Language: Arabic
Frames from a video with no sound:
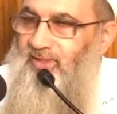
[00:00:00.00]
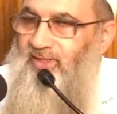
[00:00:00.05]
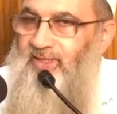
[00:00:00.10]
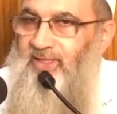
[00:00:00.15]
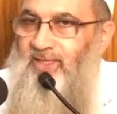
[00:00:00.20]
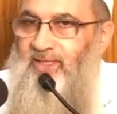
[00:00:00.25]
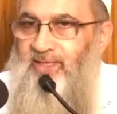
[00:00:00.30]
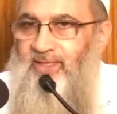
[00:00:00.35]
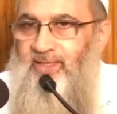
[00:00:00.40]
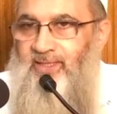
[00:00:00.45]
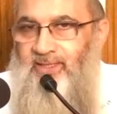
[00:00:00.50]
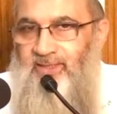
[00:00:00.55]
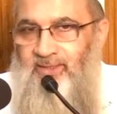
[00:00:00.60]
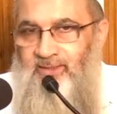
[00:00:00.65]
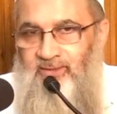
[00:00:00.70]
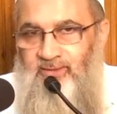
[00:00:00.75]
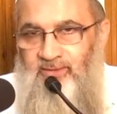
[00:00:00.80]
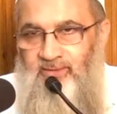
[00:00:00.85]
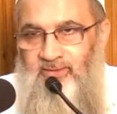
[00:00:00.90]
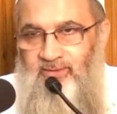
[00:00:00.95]

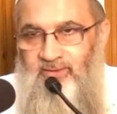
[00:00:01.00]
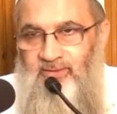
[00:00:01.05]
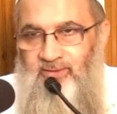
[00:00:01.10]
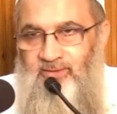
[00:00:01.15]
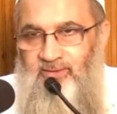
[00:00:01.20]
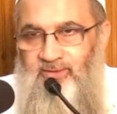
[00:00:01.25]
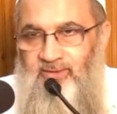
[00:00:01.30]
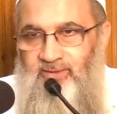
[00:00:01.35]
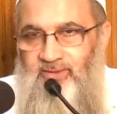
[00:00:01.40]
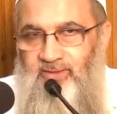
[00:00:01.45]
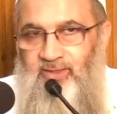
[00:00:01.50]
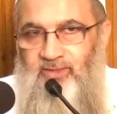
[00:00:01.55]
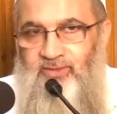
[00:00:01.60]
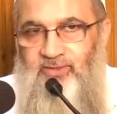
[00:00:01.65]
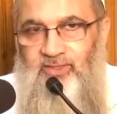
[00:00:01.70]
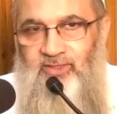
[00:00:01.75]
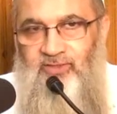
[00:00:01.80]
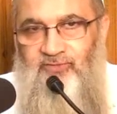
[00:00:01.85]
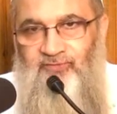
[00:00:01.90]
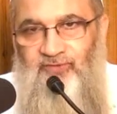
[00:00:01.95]
إلهان
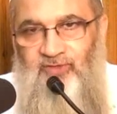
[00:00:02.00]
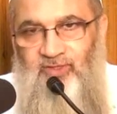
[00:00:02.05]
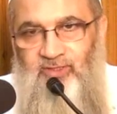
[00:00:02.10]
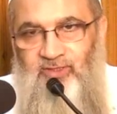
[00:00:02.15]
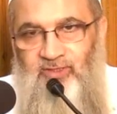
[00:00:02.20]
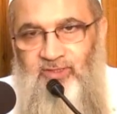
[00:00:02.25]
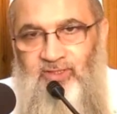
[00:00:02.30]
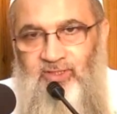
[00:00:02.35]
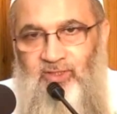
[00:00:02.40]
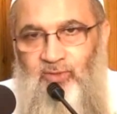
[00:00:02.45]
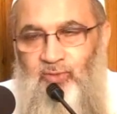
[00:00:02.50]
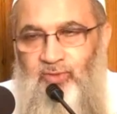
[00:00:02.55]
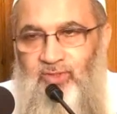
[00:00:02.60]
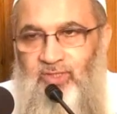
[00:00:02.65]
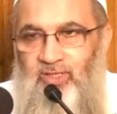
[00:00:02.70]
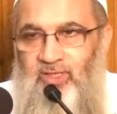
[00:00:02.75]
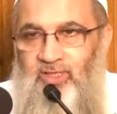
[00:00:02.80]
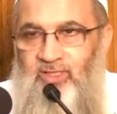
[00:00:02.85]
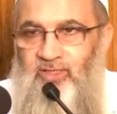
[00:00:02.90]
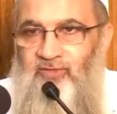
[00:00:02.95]
يختلفان
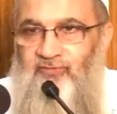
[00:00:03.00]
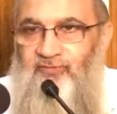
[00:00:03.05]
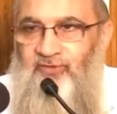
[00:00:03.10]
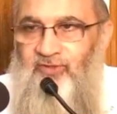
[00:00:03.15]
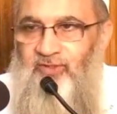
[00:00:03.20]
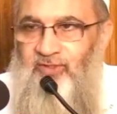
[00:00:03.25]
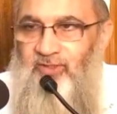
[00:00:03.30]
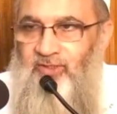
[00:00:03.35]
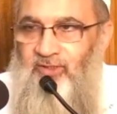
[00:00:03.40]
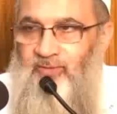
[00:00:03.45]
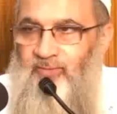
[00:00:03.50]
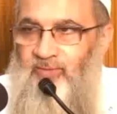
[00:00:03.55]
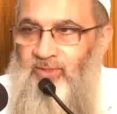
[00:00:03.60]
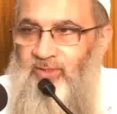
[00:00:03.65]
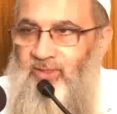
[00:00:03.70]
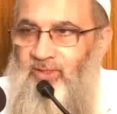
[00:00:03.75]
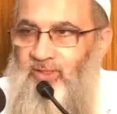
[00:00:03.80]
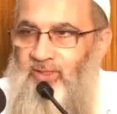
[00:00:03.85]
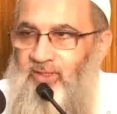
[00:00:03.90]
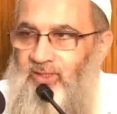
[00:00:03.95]
لو كان
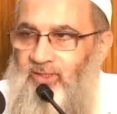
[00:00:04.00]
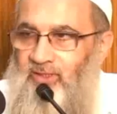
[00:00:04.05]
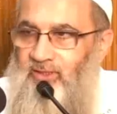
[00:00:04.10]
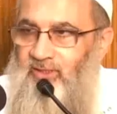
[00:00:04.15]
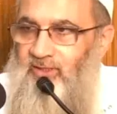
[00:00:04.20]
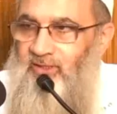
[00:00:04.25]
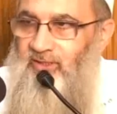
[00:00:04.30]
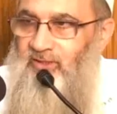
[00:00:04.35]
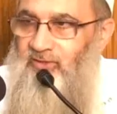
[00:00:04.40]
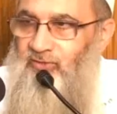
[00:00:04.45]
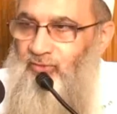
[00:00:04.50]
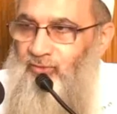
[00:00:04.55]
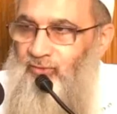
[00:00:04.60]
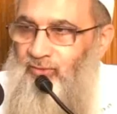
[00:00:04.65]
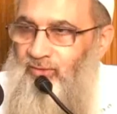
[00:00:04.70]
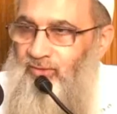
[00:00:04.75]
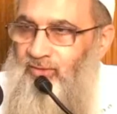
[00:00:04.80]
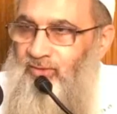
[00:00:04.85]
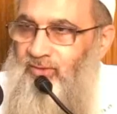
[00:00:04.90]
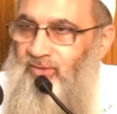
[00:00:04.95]
فيهما آلهة